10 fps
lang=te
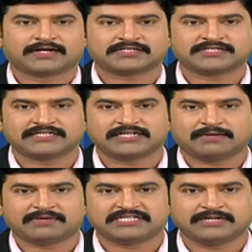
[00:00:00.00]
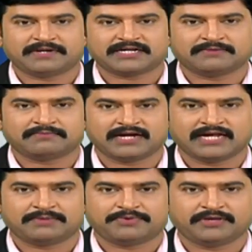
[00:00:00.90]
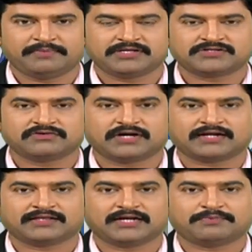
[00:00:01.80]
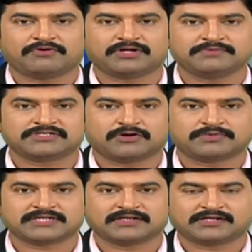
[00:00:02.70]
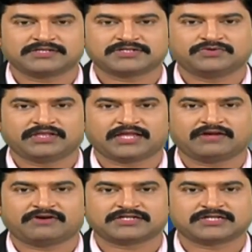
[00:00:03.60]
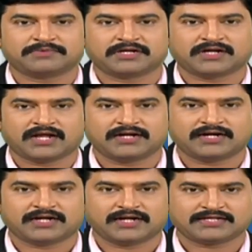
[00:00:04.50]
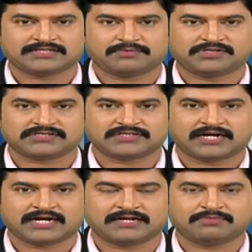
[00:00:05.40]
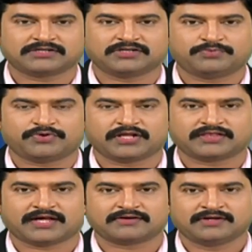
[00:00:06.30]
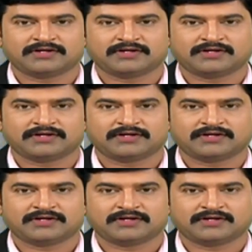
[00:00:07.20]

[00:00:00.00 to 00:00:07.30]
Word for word: కృష్ణా జిల్లా మచిలీపట్నం మంగెనపూడి బీచ్కు కార్తీక పౌర్ణమి శోభ సంతరించుకుంది తెల్లవారుజామున నాలుగు గంటలకే సముద్ర స్నానానికి భక్తులు పోటెత్తారు